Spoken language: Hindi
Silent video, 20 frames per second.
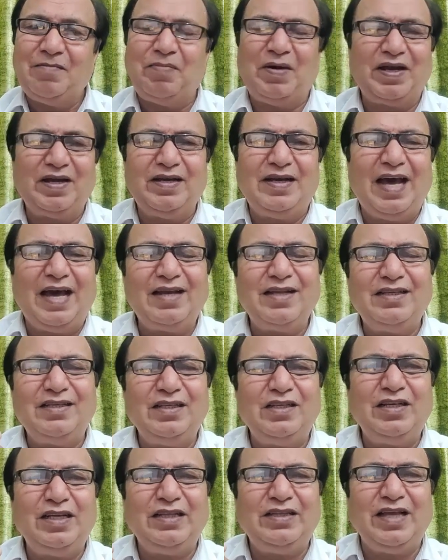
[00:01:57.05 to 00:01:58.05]
पर नारद
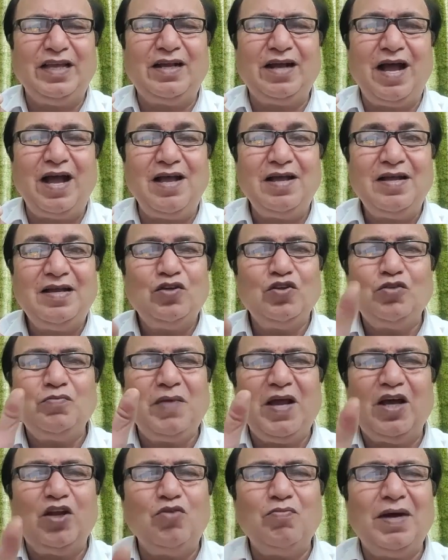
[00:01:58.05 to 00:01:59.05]
जी ने देखा कि
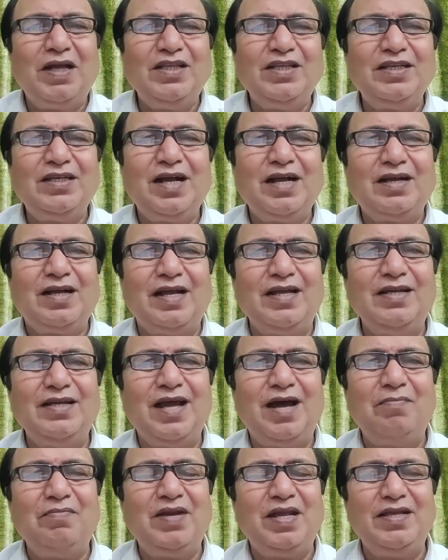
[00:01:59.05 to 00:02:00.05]
उसमें हनुमान जी का कहीं
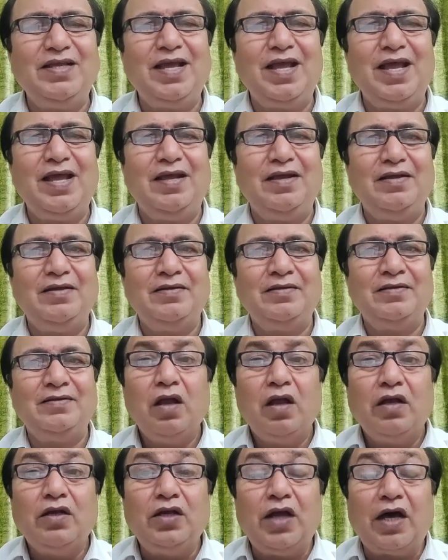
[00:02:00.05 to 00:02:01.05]
नाम नहीं है
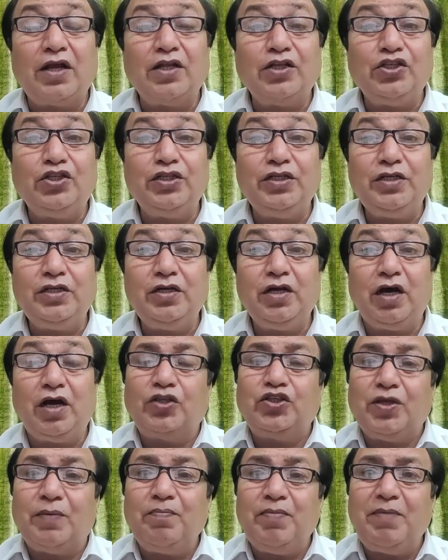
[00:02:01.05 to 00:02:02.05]
नारद जी
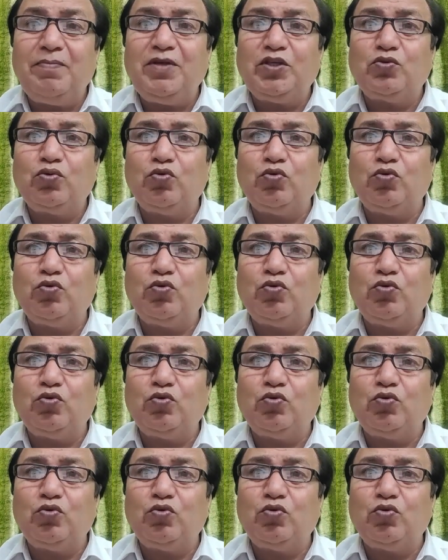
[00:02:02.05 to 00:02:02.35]
अचंभे में